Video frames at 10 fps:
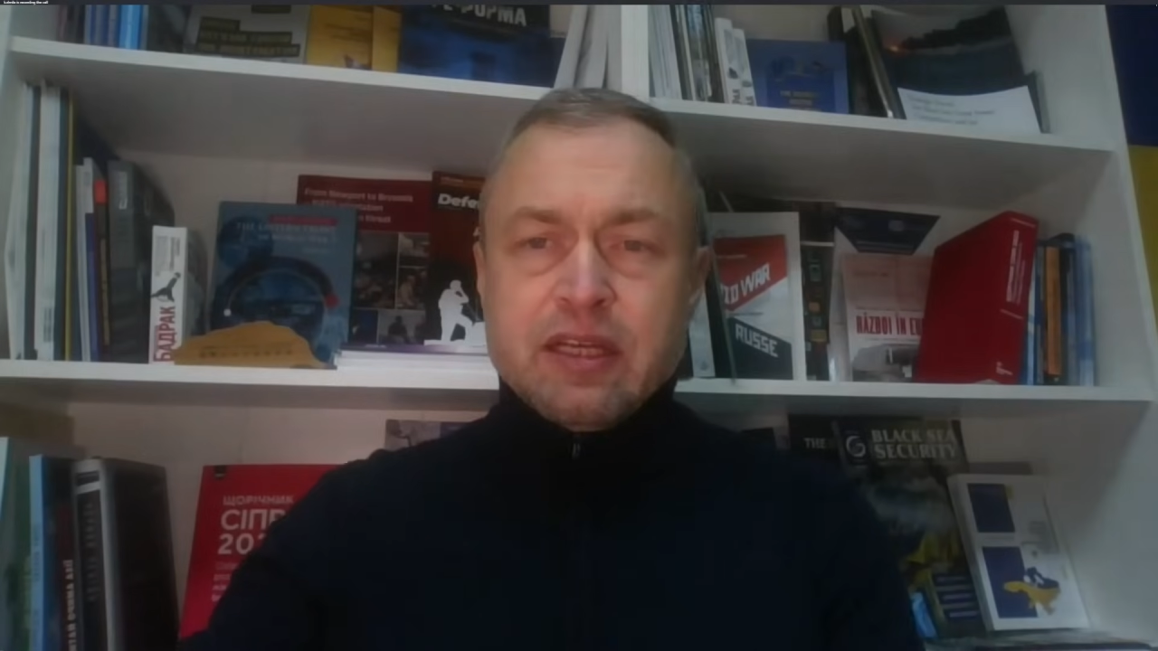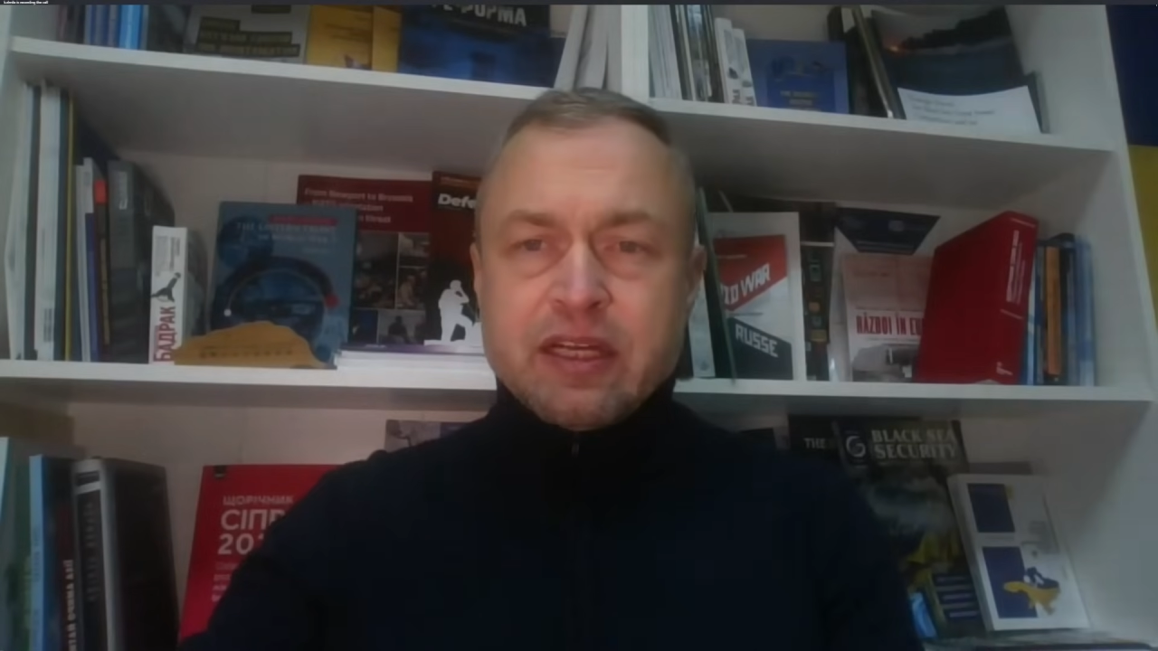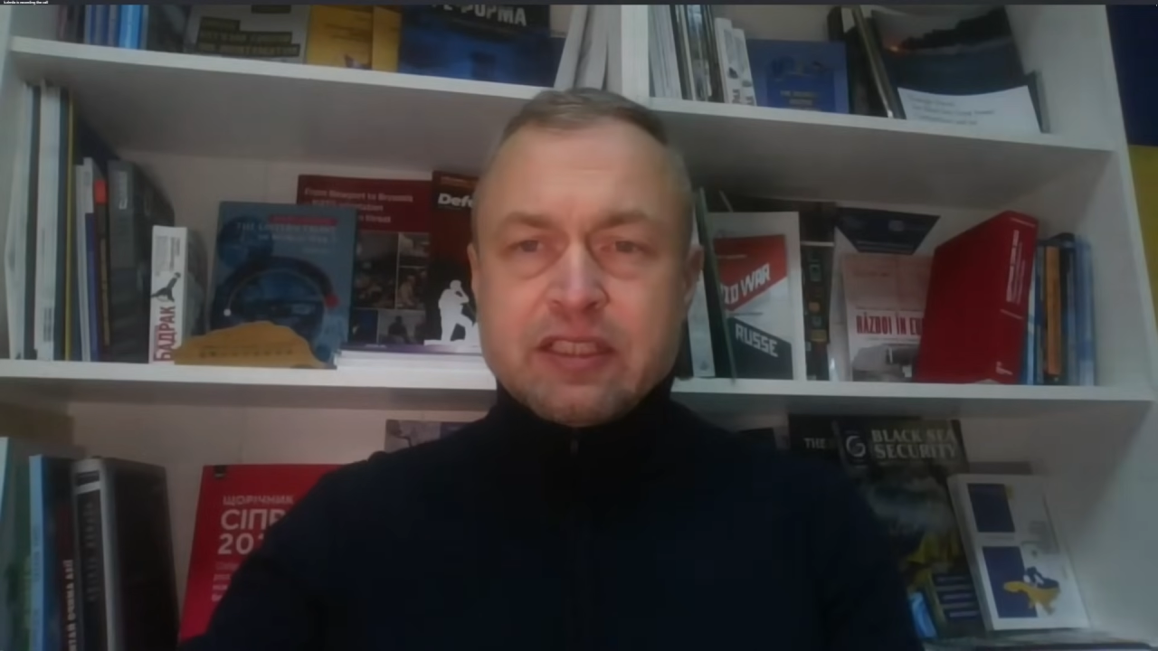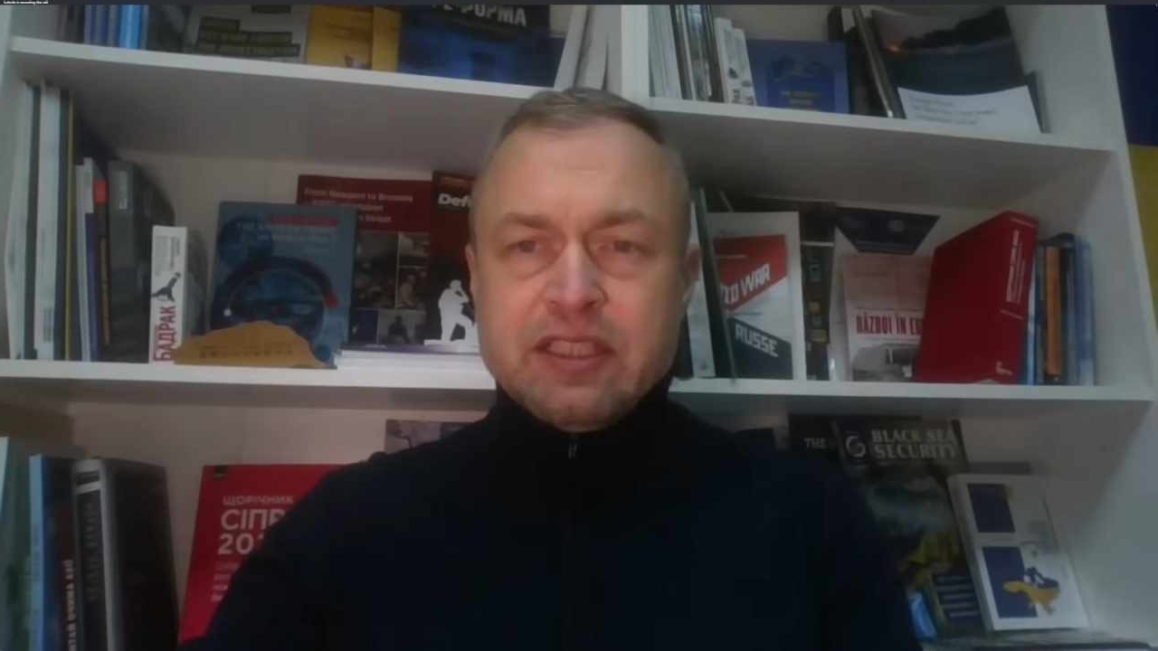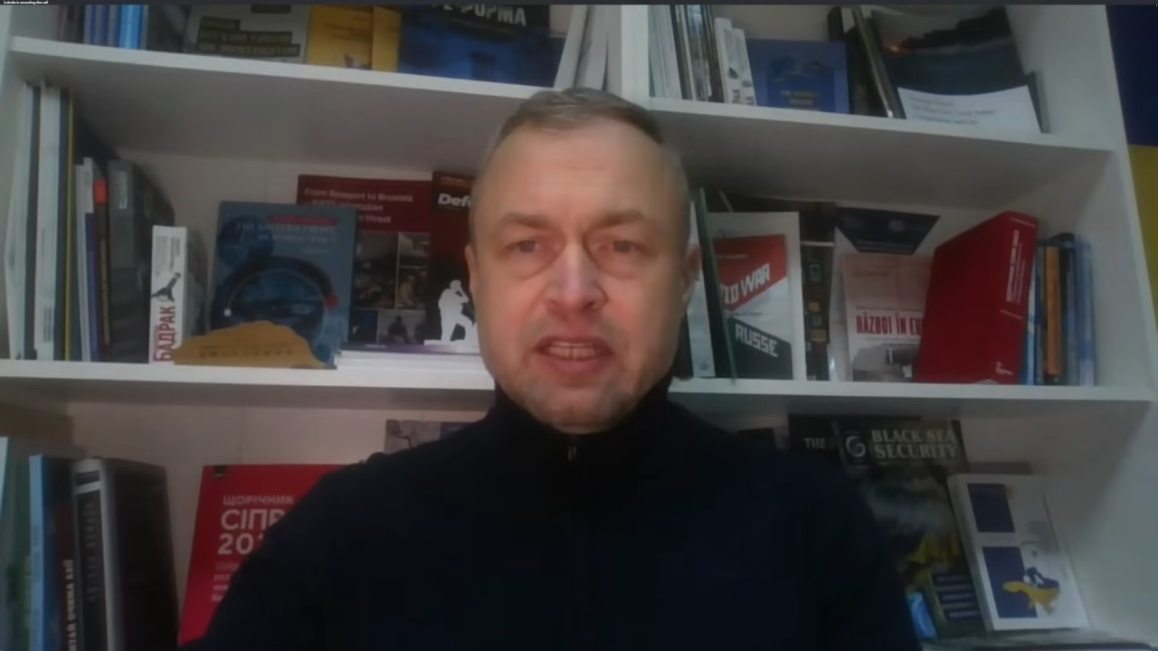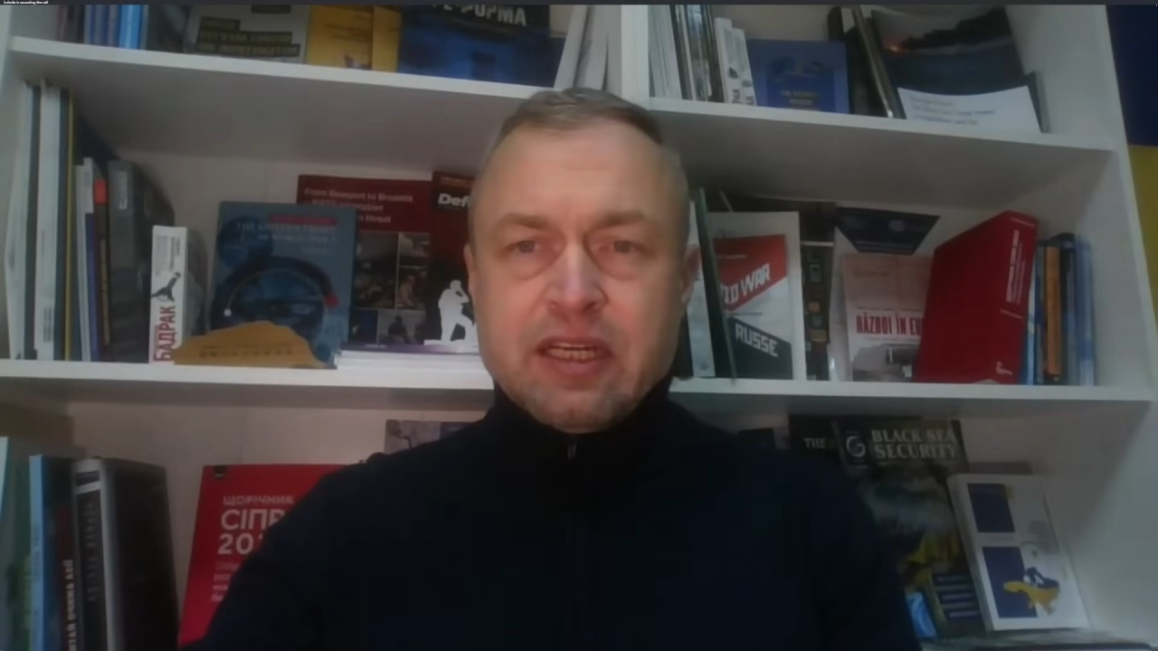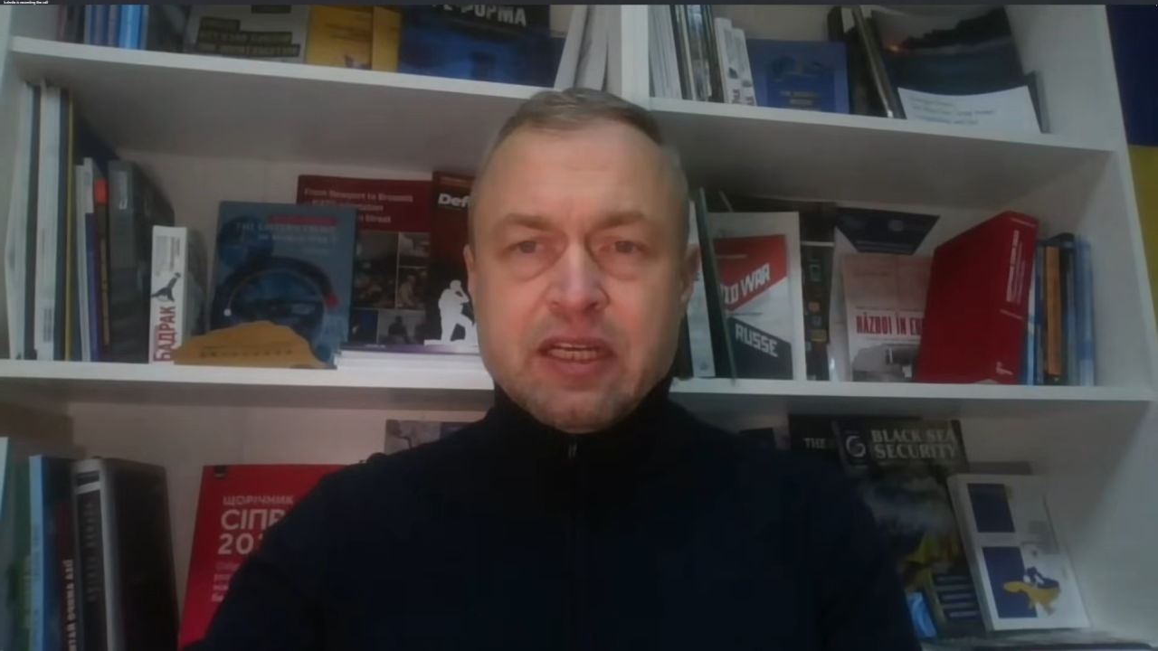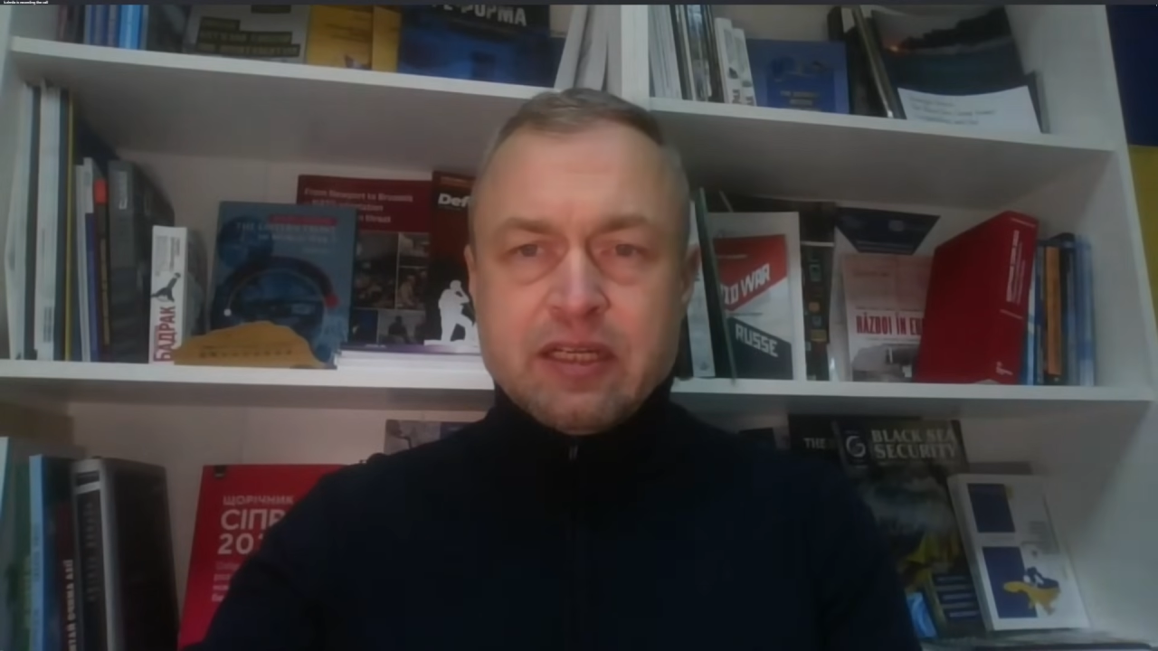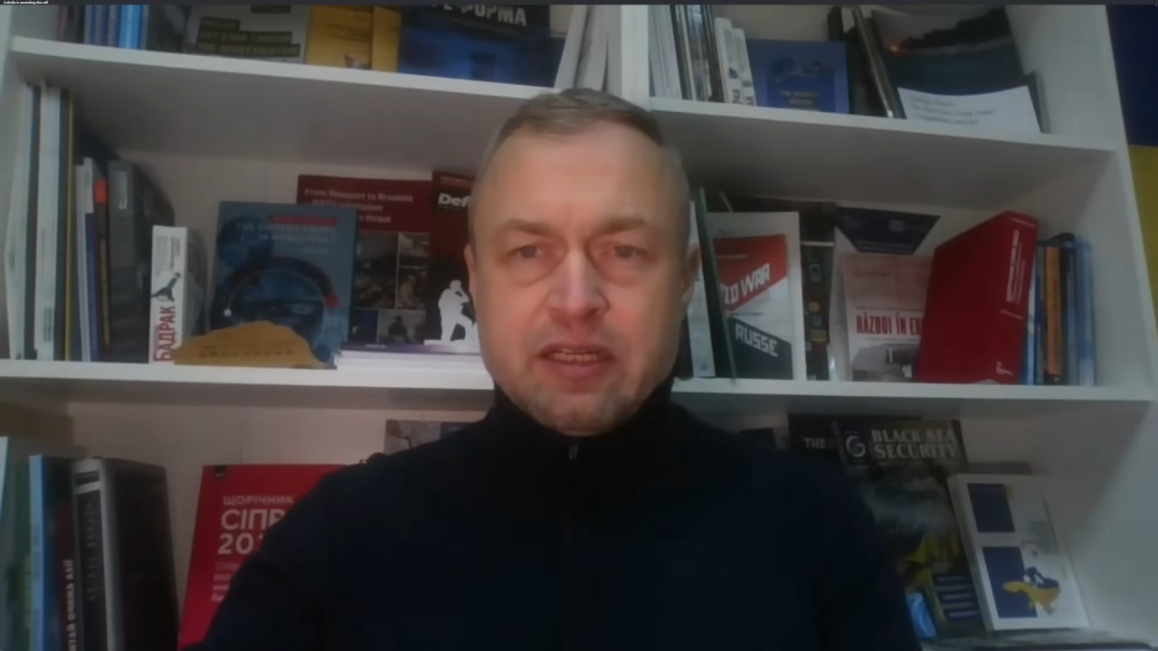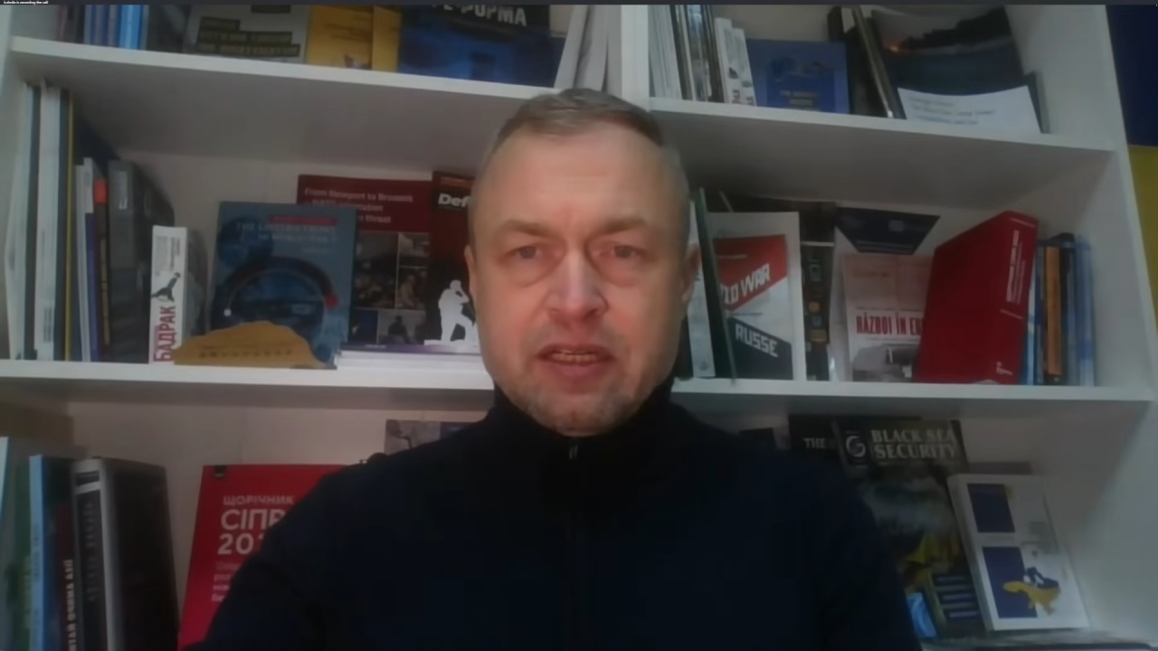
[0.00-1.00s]
Россия,
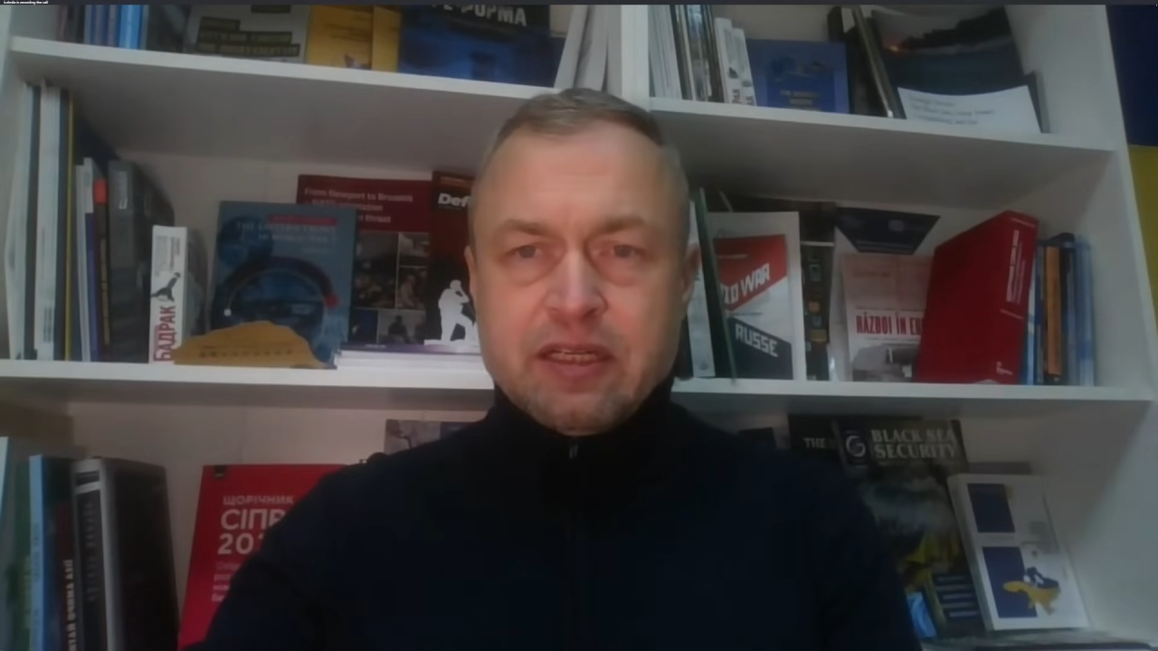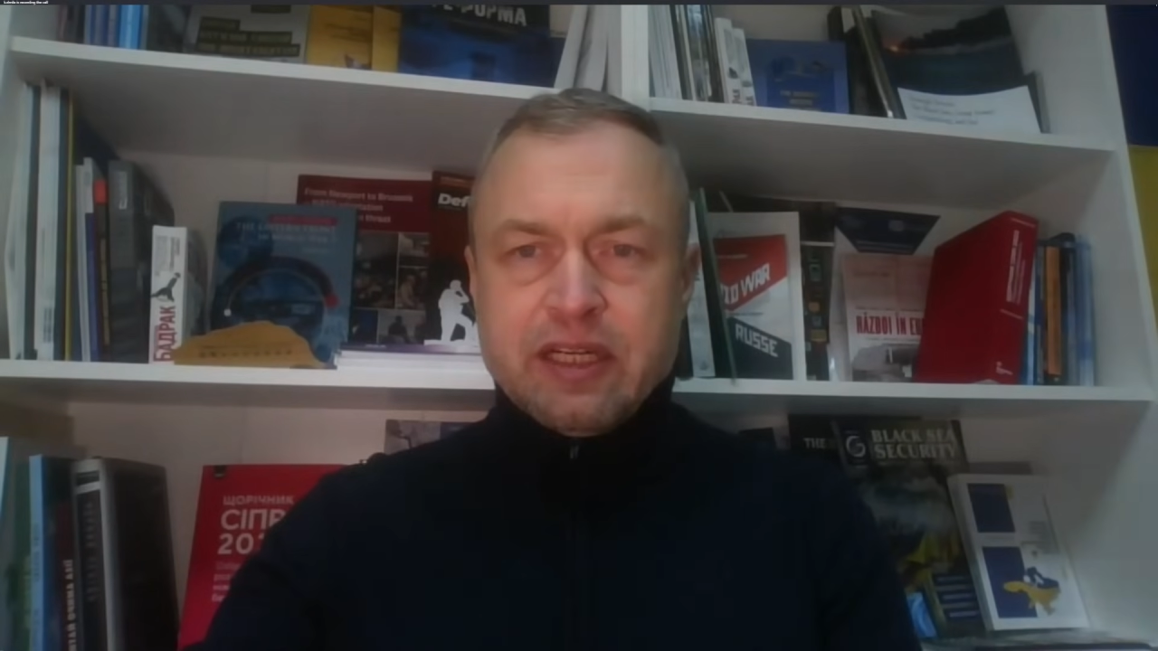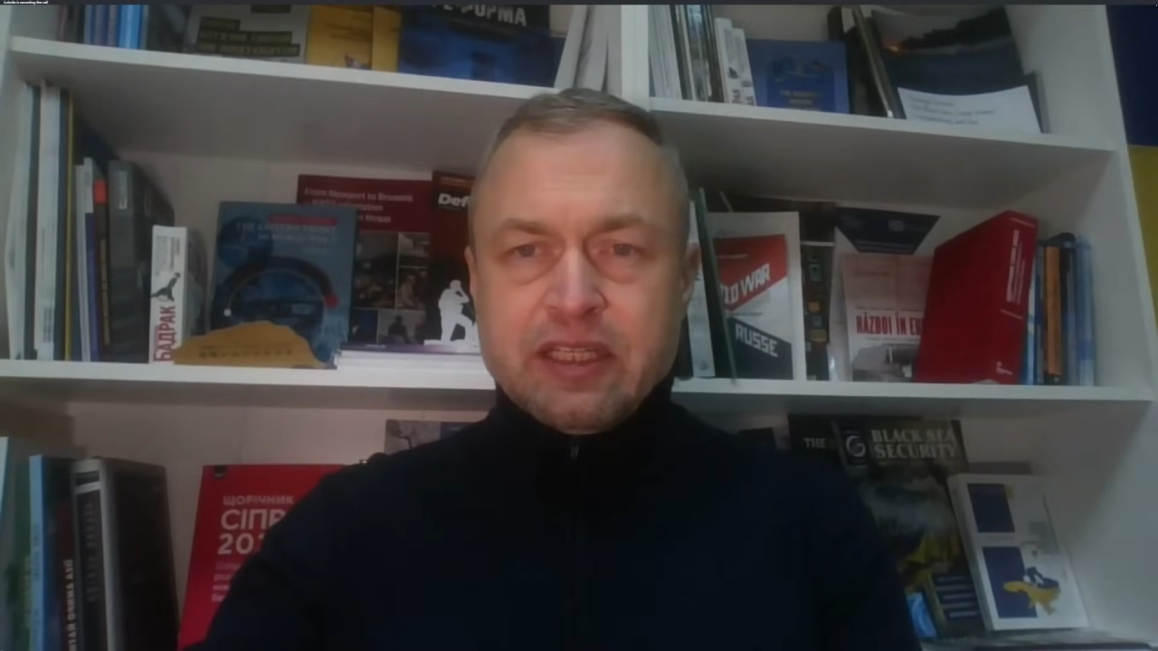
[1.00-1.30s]
э,